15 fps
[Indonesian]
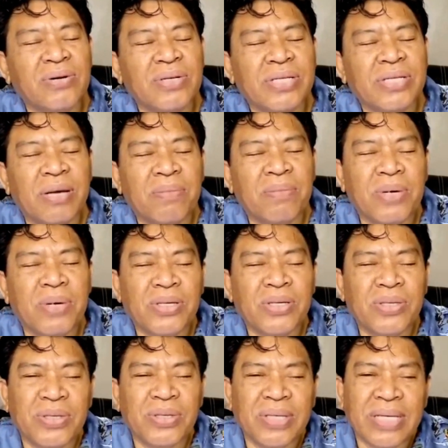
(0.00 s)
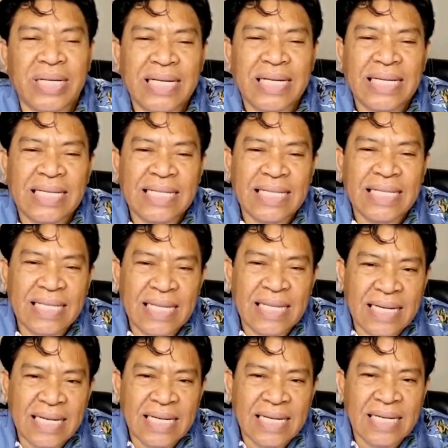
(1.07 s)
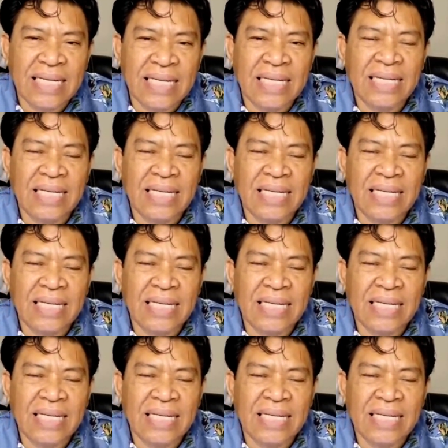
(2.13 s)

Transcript: nggak usah masuk Kristen